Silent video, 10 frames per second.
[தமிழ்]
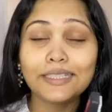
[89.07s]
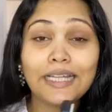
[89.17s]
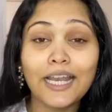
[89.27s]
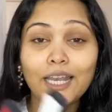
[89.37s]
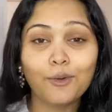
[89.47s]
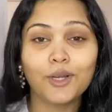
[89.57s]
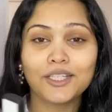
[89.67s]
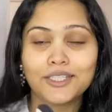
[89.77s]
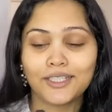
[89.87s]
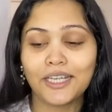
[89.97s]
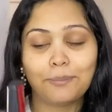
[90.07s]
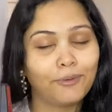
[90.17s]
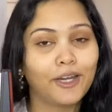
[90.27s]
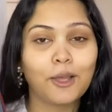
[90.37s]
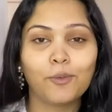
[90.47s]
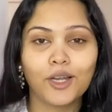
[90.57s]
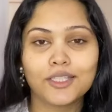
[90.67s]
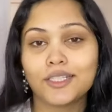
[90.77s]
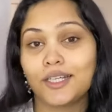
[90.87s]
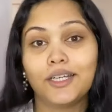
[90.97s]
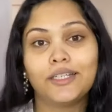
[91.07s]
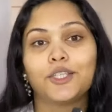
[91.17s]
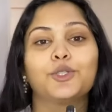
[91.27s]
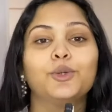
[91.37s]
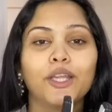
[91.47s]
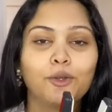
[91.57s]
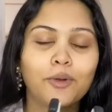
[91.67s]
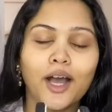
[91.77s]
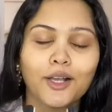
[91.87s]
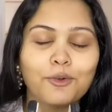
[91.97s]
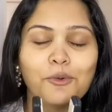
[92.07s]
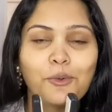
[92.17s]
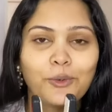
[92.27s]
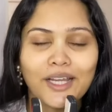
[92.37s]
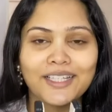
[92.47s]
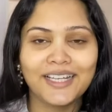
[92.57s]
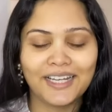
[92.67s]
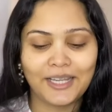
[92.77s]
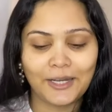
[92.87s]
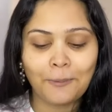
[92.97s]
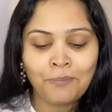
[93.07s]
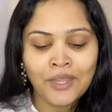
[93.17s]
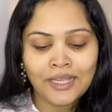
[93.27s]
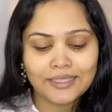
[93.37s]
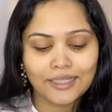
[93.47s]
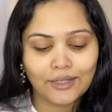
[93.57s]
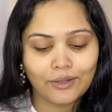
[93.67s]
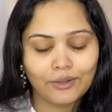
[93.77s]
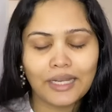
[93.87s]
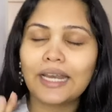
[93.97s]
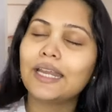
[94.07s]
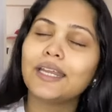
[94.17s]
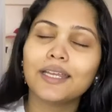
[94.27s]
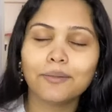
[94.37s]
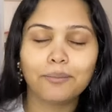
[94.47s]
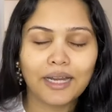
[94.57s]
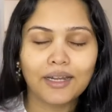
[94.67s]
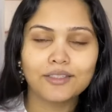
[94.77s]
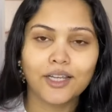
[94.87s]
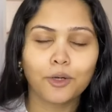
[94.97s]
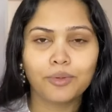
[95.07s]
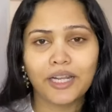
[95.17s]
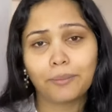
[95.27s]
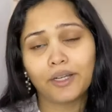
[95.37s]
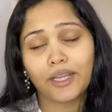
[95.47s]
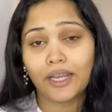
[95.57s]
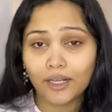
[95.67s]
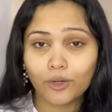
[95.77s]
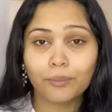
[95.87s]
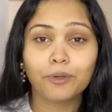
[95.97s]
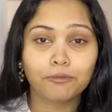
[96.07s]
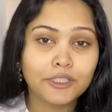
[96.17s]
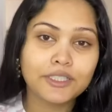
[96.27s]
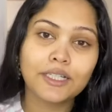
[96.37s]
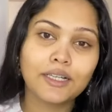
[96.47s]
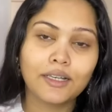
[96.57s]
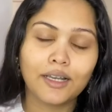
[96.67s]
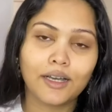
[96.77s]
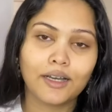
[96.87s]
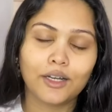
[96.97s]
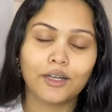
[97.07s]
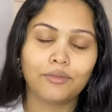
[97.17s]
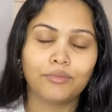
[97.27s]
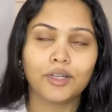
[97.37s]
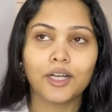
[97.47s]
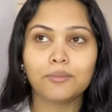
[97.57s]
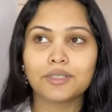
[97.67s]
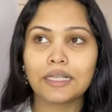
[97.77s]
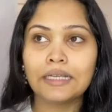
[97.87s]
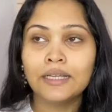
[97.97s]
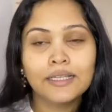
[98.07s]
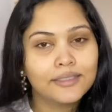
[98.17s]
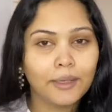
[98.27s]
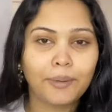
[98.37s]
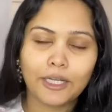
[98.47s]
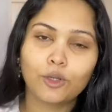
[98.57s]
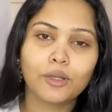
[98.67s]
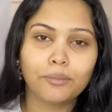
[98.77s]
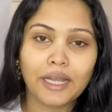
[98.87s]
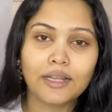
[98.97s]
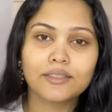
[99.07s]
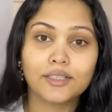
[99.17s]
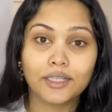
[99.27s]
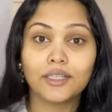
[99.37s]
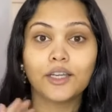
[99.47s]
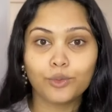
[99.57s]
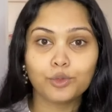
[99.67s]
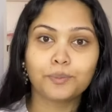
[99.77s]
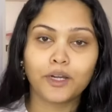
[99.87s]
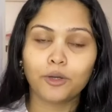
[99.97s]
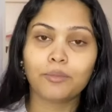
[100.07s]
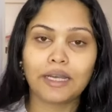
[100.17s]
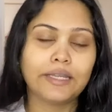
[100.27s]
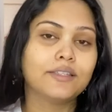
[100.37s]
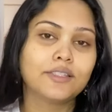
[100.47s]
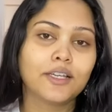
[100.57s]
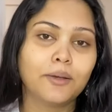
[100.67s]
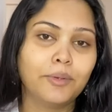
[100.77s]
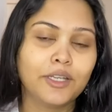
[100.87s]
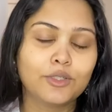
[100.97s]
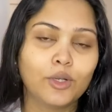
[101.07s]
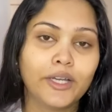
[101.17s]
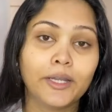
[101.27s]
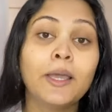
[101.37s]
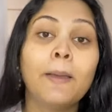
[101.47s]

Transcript: நல்லா உழைச்சிருக்கு இப்போ வரைக்கும் உழைச்சிட்டு இருக்கு வுட் எதுவும் ஆகவும் கூடாதுன்னு நினைக்கிறேன் ஸோ நிறைய பிராண்ட்ஸ் நானும் ட்ரை பண்ணியிருக்கேன் எங்களோட ப்ரொஃபஷனல் டேர்ம்ஸில் சில பர்டிகுலர் பிராண்ட்ஸ் இருக்குது இதுதான் யூஸ் பண்ணணும் கிளைண்ட்ஸுக்கு அப்படின்னு சொல்லிட்டு